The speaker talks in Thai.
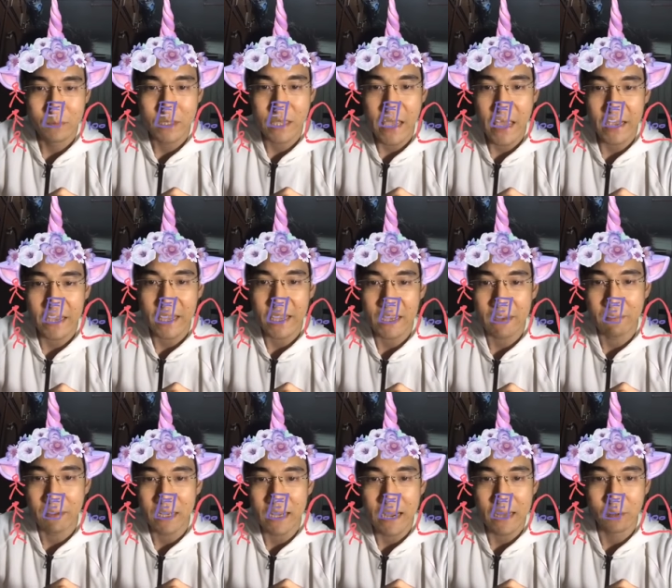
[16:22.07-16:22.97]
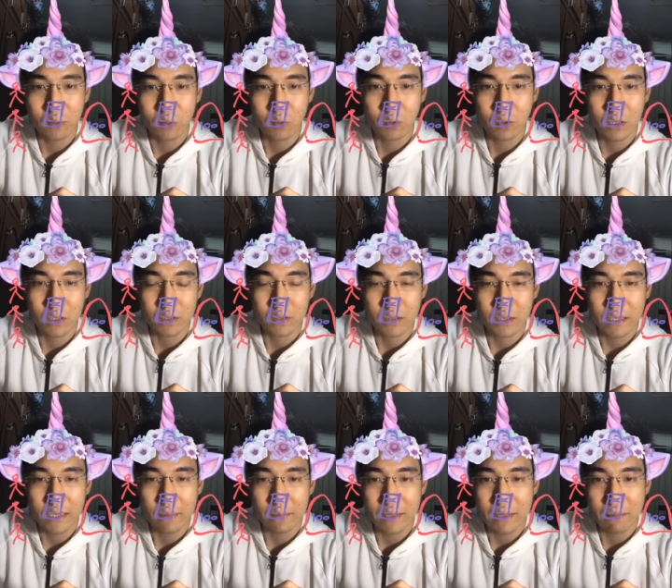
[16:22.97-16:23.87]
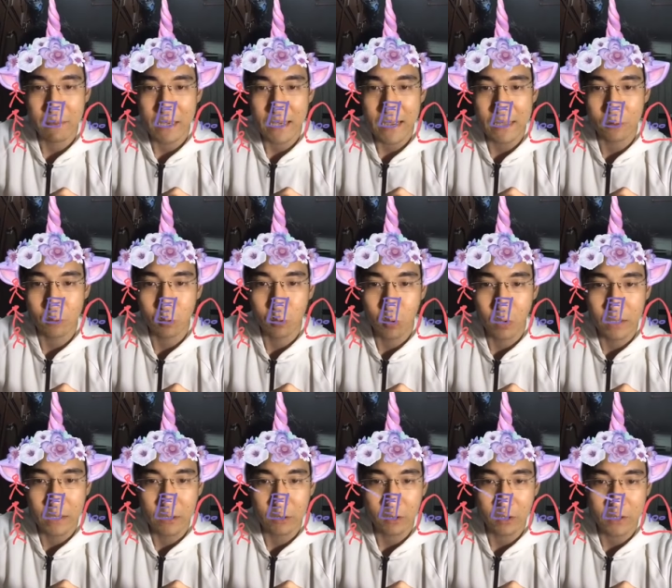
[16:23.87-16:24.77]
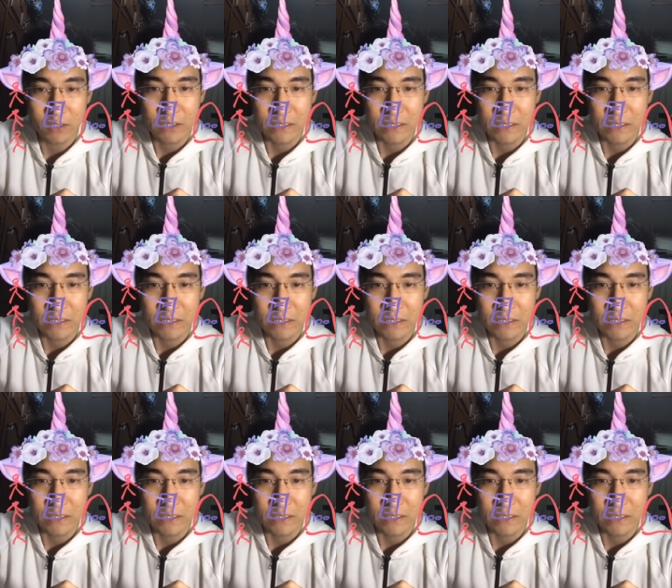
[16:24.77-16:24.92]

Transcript: แจกให้กรรมการทุกคนนะครับ กรรมการทุกคนเขาจะ